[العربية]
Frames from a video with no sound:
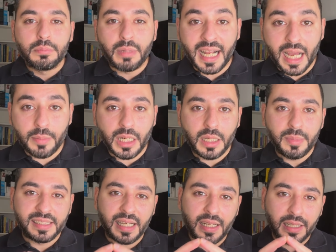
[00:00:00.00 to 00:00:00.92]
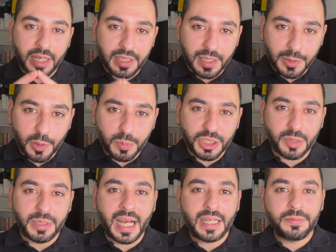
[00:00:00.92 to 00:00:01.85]
مرحبا مساء الخير لكم
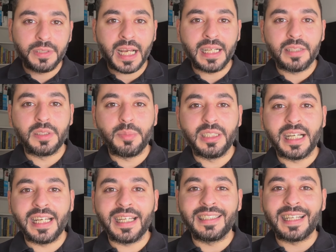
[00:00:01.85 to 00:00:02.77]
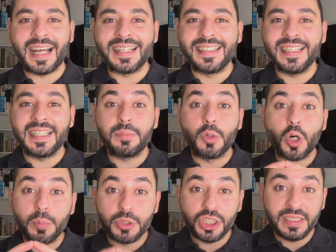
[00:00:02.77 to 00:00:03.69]
جميعا في عنا في البداية تحذير
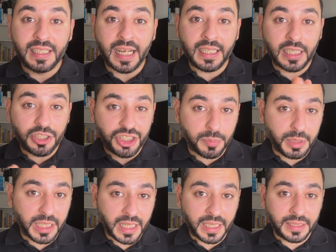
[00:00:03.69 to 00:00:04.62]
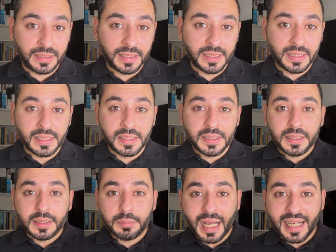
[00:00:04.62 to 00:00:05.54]
مهم جدا للجميع
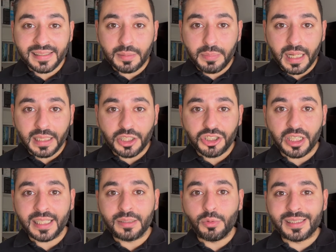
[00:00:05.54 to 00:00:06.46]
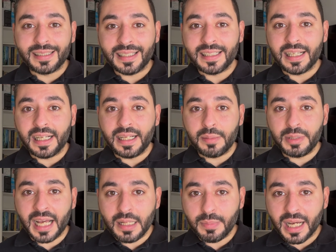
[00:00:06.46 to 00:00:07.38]
بحسب ما نشرت وسائل الإعلام
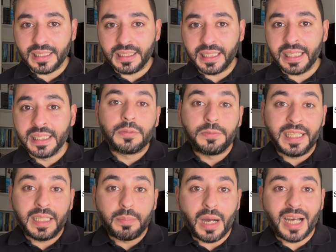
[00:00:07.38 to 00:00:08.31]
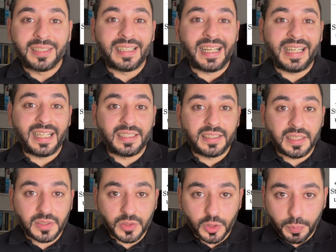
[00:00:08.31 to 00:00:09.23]
الألمانية في بعض
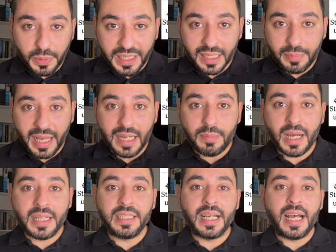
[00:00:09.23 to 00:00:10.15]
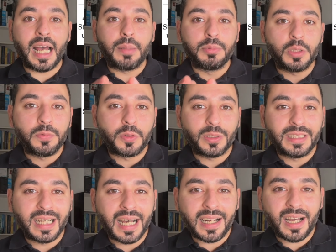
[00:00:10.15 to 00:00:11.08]
العيادات الطبية بألمانيا عم تفرض
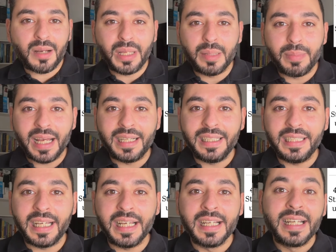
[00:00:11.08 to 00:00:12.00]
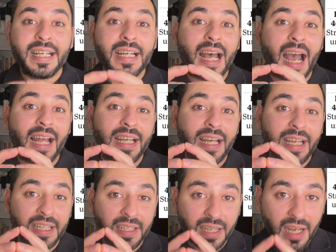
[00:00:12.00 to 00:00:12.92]
غرامة مالية على
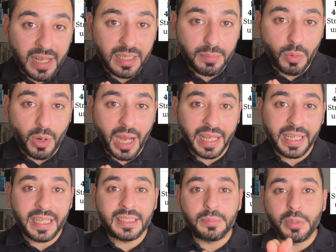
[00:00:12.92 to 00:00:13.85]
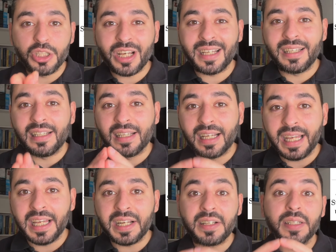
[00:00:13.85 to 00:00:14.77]
إلغاء المواعيد بشكل
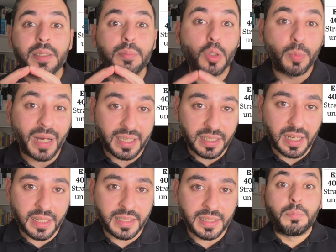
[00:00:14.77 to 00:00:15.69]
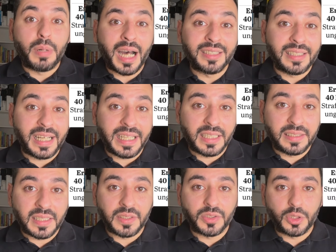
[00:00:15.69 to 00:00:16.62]
غير مبرر بعض
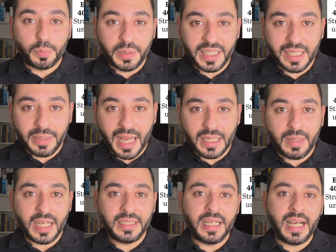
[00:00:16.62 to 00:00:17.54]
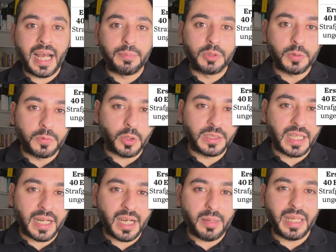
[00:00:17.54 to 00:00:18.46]
العيادات الطبية بألمانيا عم تفرض
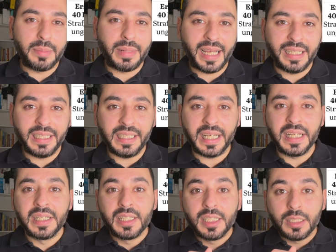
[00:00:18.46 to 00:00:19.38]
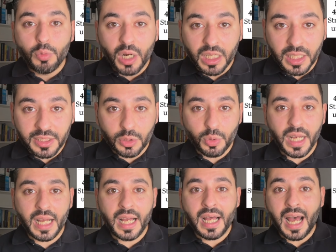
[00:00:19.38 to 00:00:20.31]
غرامة مالية
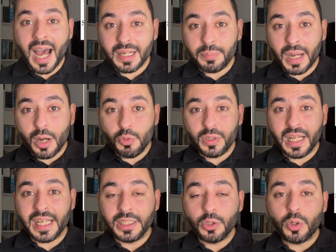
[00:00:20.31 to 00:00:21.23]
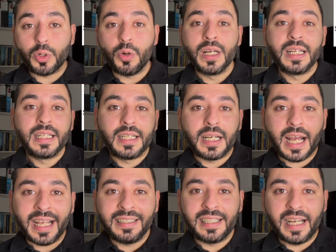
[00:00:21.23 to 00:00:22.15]
وقدرها 40 يورو
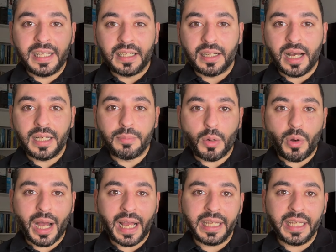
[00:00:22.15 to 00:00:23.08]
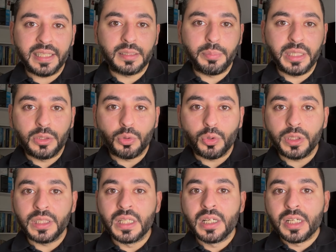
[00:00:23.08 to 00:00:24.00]
عند إلغاء المواعيد بدون